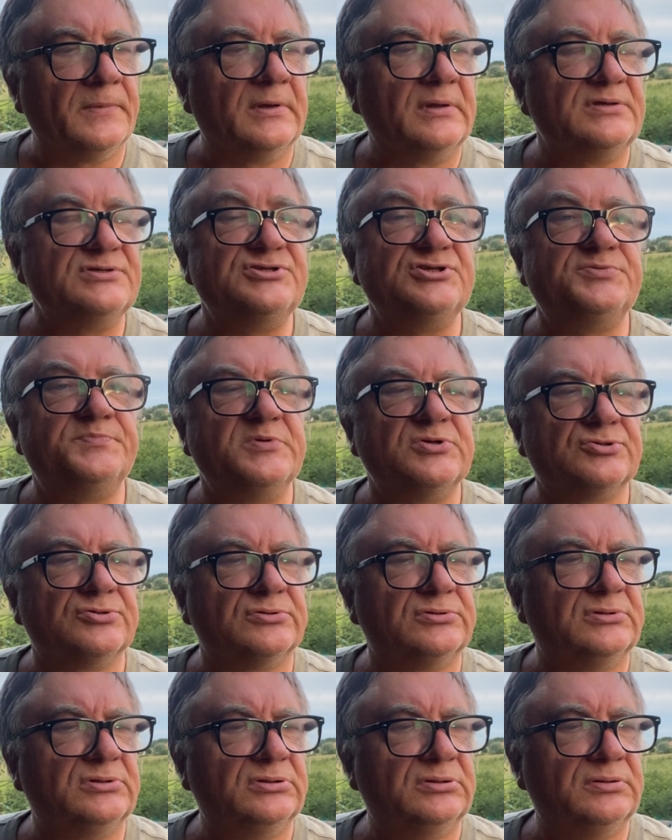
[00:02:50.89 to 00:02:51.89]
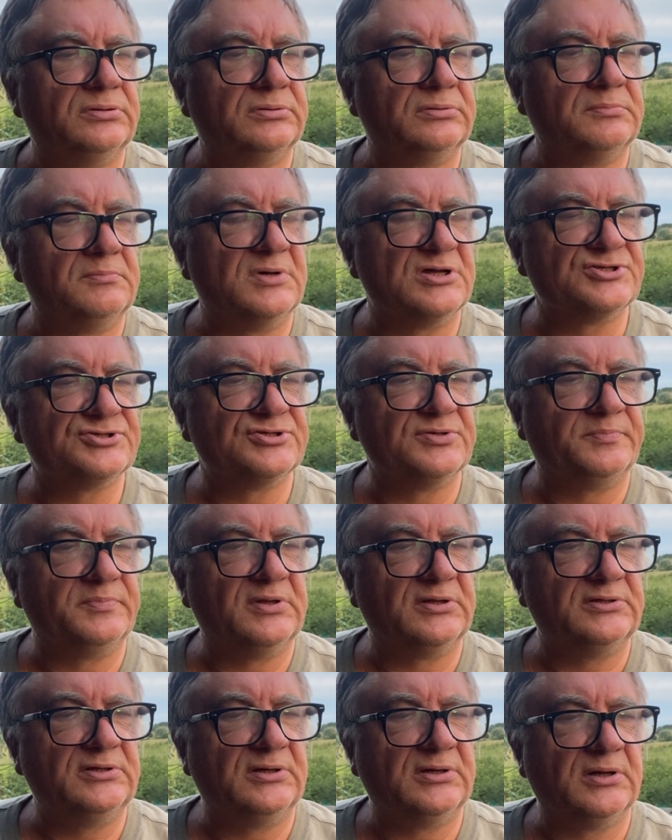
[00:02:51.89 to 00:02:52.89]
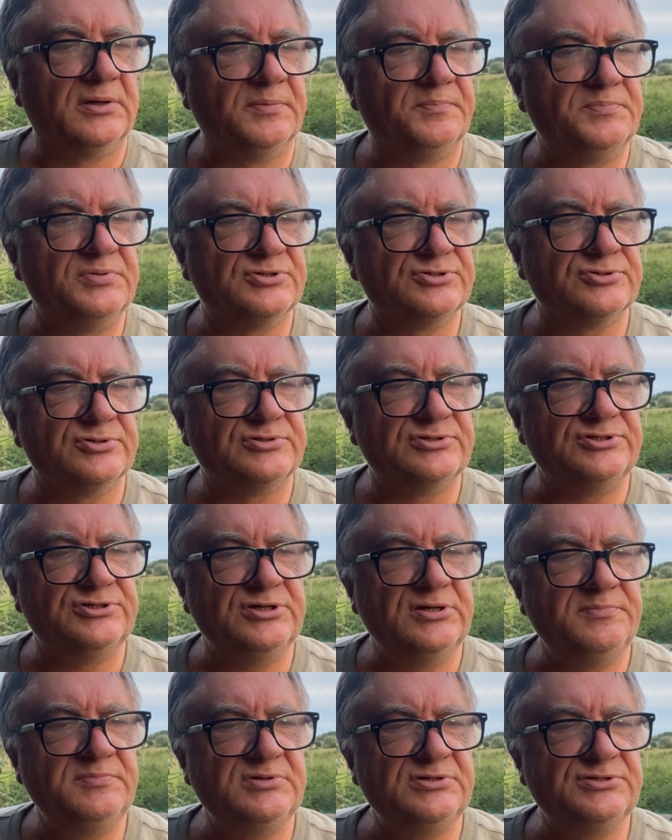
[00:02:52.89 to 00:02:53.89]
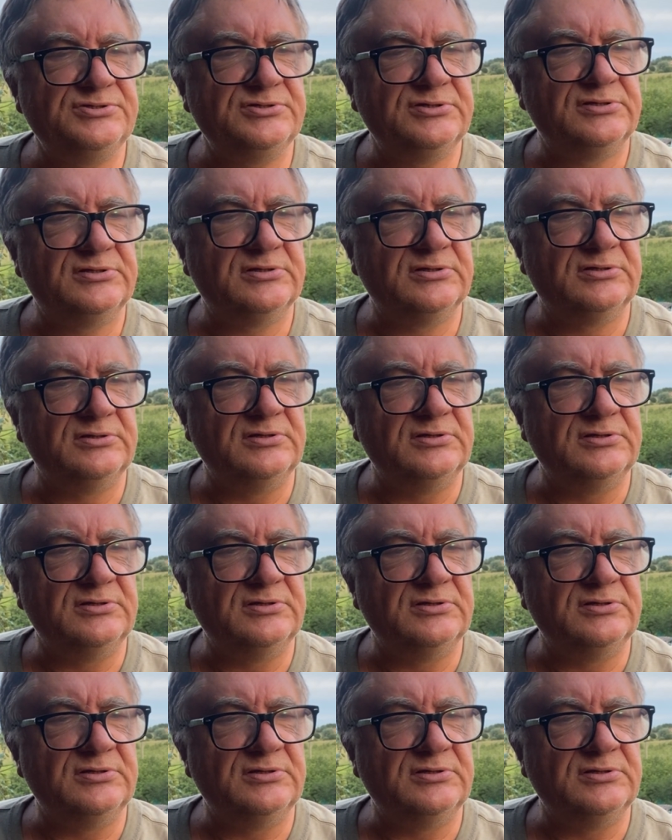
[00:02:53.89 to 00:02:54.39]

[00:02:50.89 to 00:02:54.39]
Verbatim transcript: Здесь пишут масса плода 570,